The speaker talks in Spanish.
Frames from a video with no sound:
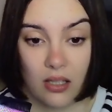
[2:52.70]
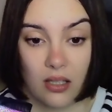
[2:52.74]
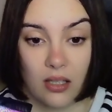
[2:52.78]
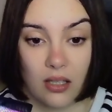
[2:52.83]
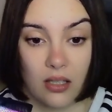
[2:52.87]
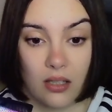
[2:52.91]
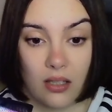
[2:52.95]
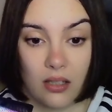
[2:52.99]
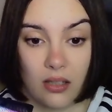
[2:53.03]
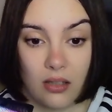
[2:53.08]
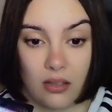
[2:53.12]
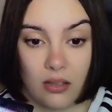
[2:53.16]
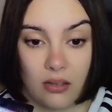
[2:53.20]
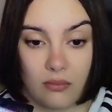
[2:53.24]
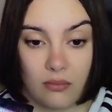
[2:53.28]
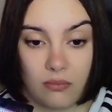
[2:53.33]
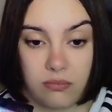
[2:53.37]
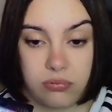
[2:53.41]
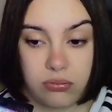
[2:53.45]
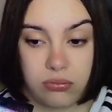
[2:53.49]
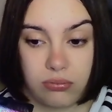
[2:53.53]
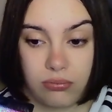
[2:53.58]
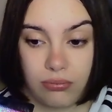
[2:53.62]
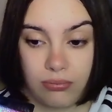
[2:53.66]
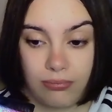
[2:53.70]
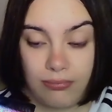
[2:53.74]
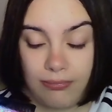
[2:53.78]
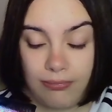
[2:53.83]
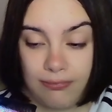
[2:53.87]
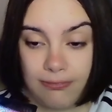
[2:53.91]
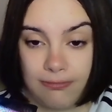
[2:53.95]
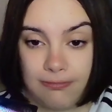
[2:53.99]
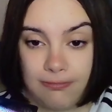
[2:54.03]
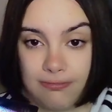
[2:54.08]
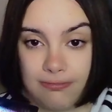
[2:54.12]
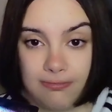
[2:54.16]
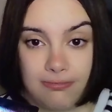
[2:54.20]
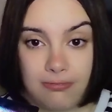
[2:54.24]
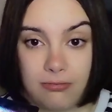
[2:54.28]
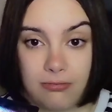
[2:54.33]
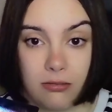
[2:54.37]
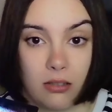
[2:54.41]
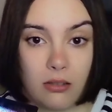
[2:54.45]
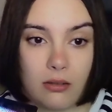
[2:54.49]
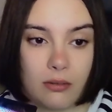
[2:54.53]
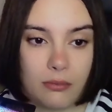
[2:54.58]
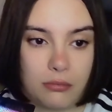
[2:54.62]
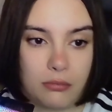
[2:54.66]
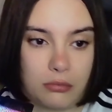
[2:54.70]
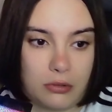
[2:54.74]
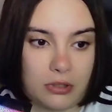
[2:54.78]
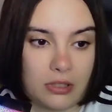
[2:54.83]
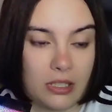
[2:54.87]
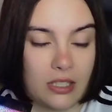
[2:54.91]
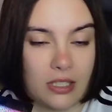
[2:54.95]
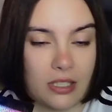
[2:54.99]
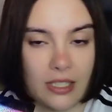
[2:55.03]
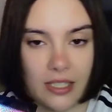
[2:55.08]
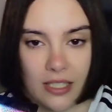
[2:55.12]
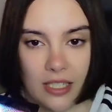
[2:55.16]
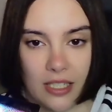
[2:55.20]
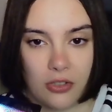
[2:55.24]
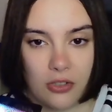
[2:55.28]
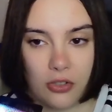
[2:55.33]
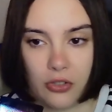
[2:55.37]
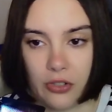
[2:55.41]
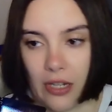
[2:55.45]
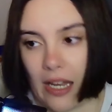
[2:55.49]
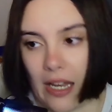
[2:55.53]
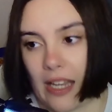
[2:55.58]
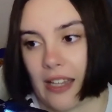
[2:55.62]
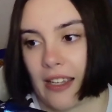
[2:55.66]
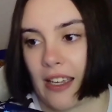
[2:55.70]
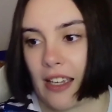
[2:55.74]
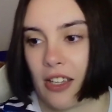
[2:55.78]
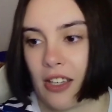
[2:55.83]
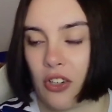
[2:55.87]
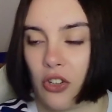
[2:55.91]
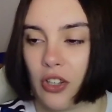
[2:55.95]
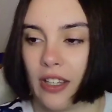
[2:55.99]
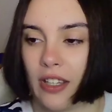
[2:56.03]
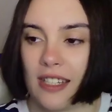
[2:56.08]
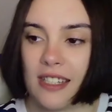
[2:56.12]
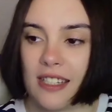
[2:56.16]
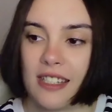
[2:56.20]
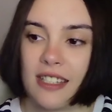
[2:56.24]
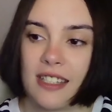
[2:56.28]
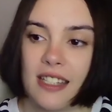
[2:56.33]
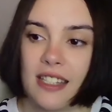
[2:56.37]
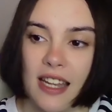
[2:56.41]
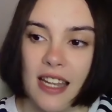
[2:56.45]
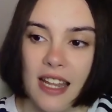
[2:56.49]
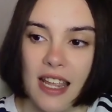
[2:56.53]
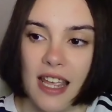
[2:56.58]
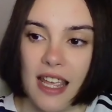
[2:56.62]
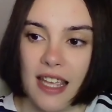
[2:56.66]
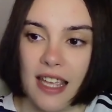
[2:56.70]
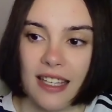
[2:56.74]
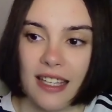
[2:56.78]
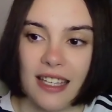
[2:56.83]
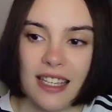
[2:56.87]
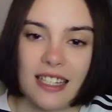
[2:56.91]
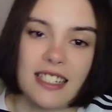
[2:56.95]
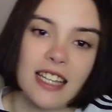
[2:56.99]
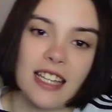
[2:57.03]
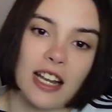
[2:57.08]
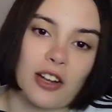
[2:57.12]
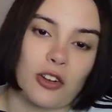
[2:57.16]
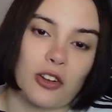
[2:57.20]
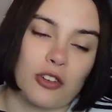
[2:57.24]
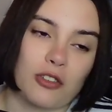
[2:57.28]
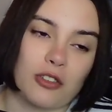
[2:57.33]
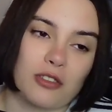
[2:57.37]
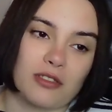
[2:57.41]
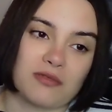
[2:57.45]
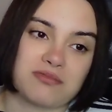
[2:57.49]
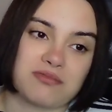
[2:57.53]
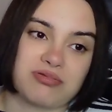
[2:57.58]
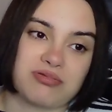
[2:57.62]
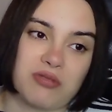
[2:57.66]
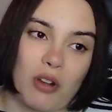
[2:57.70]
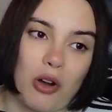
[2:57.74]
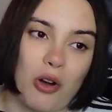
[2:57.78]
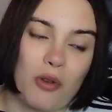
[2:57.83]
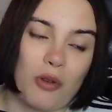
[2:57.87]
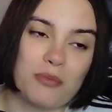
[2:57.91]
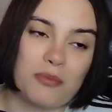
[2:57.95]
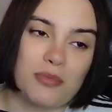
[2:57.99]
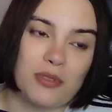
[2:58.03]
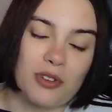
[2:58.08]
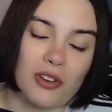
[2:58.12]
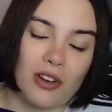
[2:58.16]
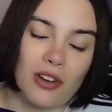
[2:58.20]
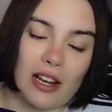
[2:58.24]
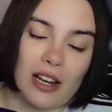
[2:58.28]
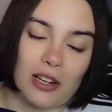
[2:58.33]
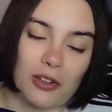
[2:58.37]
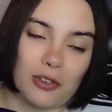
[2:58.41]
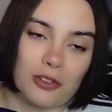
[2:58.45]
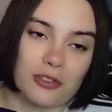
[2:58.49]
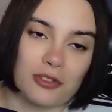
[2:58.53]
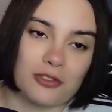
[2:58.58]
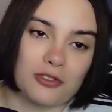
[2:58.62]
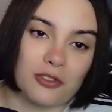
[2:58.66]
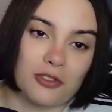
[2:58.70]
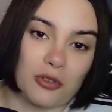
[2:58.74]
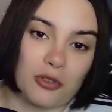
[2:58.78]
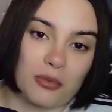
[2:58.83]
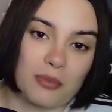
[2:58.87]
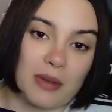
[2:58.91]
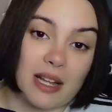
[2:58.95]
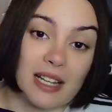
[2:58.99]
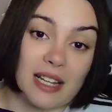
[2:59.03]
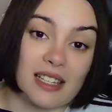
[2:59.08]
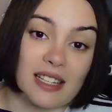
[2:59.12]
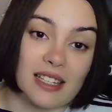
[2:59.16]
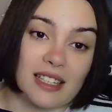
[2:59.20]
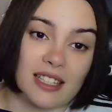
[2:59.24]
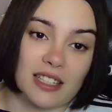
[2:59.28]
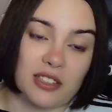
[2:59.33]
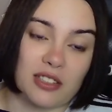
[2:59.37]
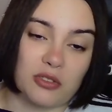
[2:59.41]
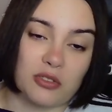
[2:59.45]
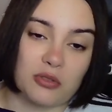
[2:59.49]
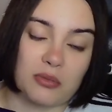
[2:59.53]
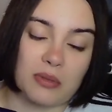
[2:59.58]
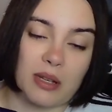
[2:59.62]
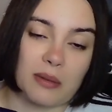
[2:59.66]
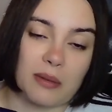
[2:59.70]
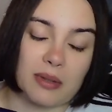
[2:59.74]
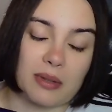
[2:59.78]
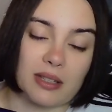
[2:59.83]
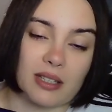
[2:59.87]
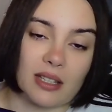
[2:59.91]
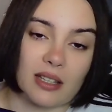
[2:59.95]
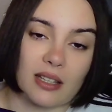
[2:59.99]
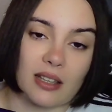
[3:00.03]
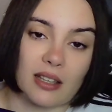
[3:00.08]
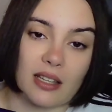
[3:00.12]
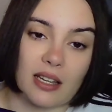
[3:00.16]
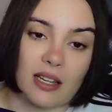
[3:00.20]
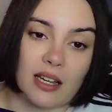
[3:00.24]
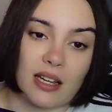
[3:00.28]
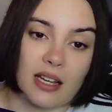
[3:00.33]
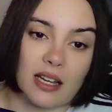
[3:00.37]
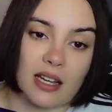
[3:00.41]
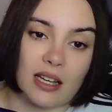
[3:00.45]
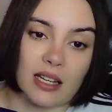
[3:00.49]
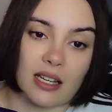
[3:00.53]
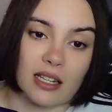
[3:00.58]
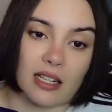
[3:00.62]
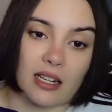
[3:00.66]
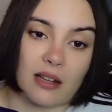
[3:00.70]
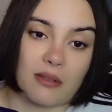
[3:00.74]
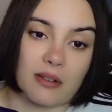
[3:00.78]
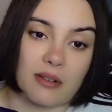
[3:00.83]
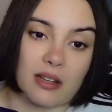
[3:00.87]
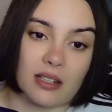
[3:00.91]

y pues es que es eso, o sea, es que creo que es, que es algo obvio, algo normal de que no me apetezca grabar